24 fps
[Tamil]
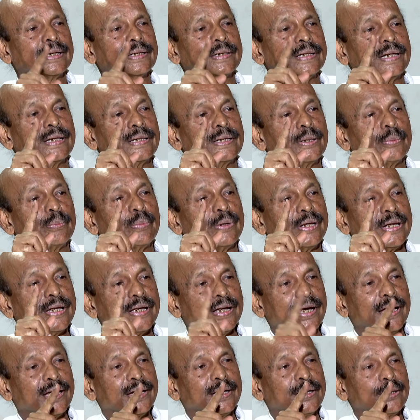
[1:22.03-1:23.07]
தந்தை
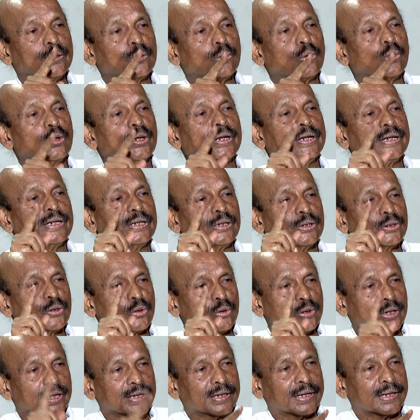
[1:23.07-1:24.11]
பெரியாரின் கொள்கைக்கு
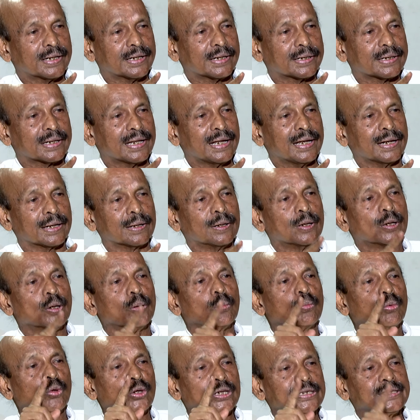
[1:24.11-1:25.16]
சொந்தக்காரர் தான்
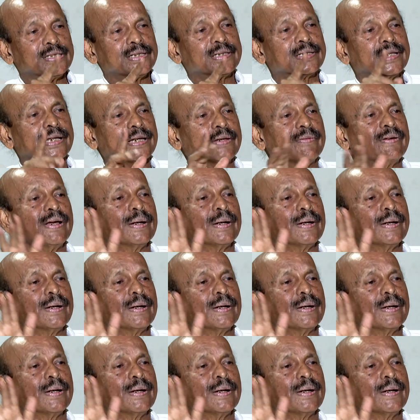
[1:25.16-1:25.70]
புரட்சி தலைவி